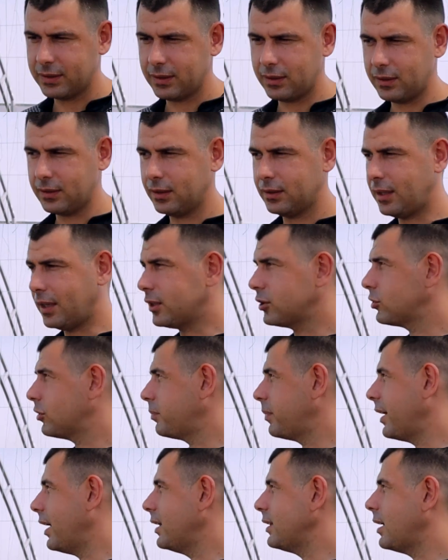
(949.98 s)
сделана так,
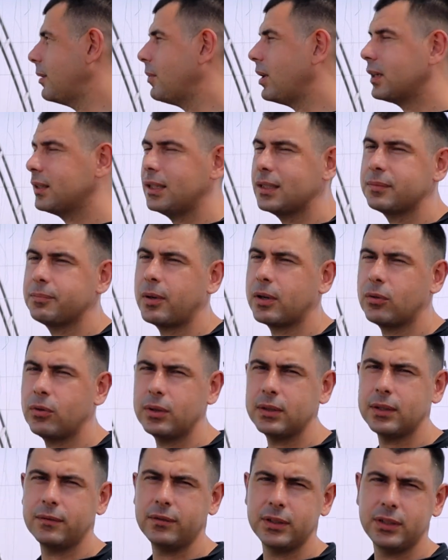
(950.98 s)
чтобы она могла
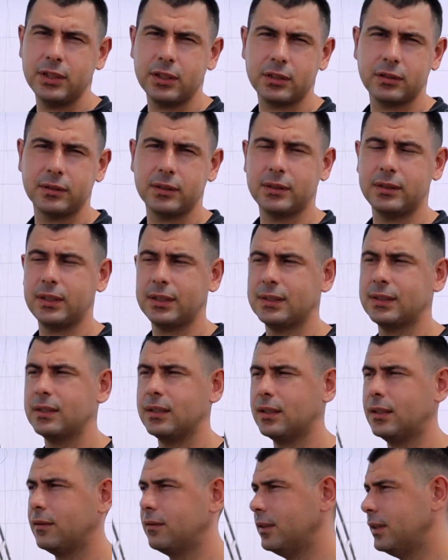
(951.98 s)
спокойно выдерживать все
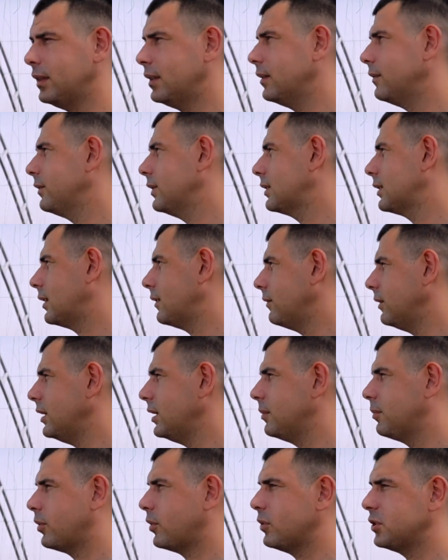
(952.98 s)
снеговые,
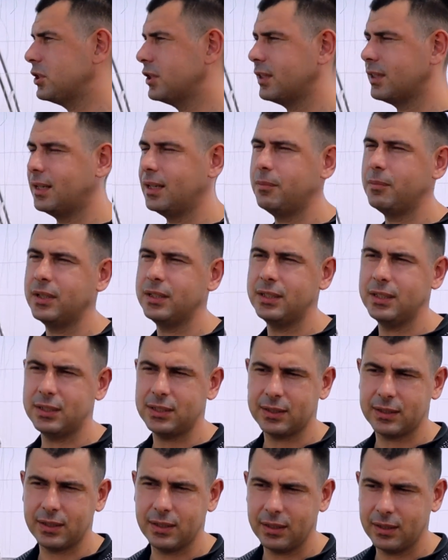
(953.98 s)
ветровые и прочие
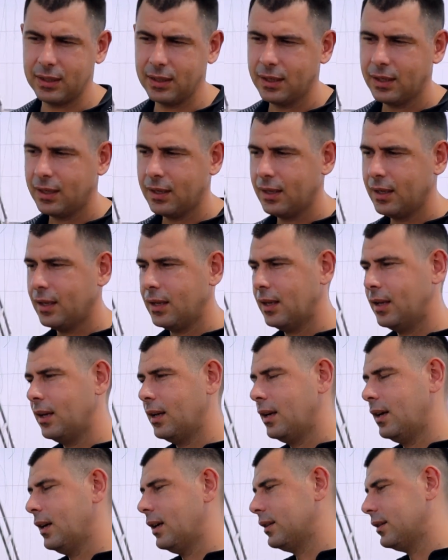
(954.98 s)
климатические
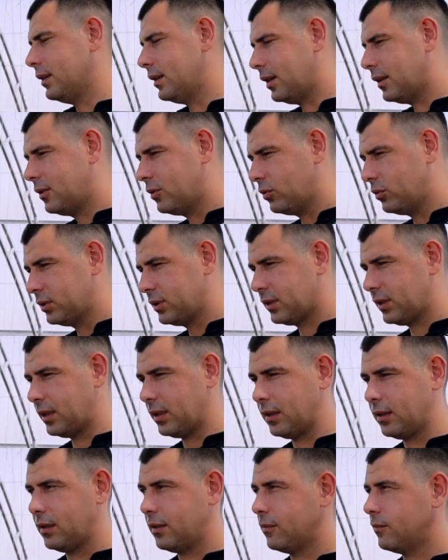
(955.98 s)

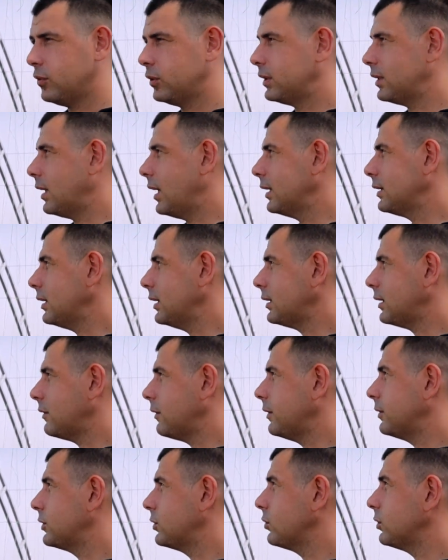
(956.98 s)
нагрузки. Вот от
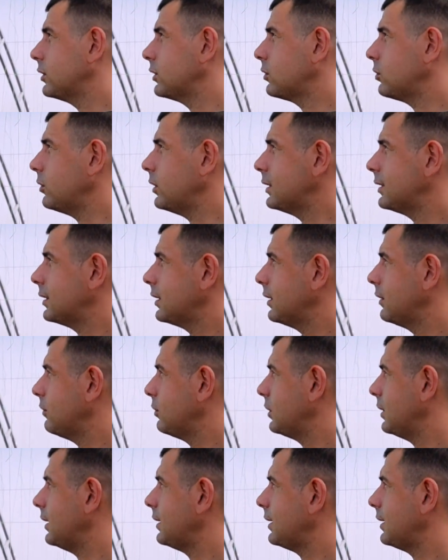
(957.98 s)
этого все и строится, и вот